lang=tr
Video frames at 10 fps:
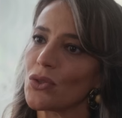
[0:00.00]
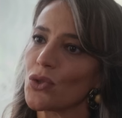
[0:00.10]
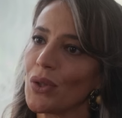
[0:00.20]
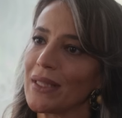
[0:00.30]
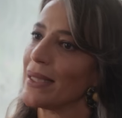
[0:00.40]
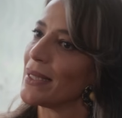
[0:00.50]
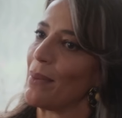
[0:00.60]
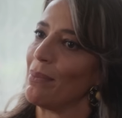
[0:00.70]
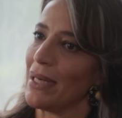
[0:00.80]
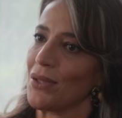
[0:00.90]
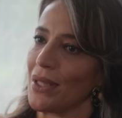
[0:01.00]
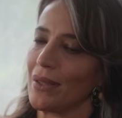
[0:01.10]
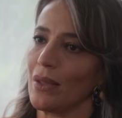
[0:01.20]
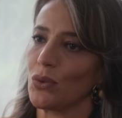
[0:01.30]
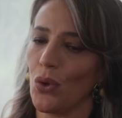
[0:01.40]
Şöyle desem bence
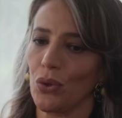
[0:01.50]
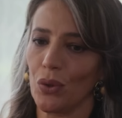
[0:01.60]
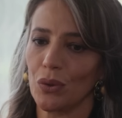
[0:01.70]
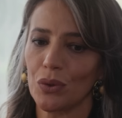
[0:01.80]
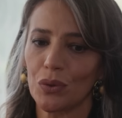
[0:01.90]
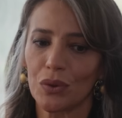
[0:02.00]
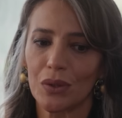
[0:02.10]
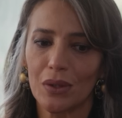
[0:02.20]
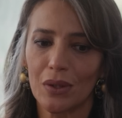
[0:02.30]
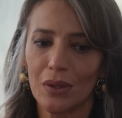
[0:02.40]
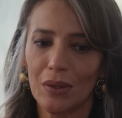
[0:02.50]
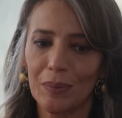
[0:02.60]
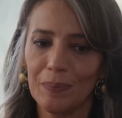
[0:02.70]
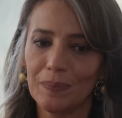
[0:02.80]
daha doğru olur. Ee,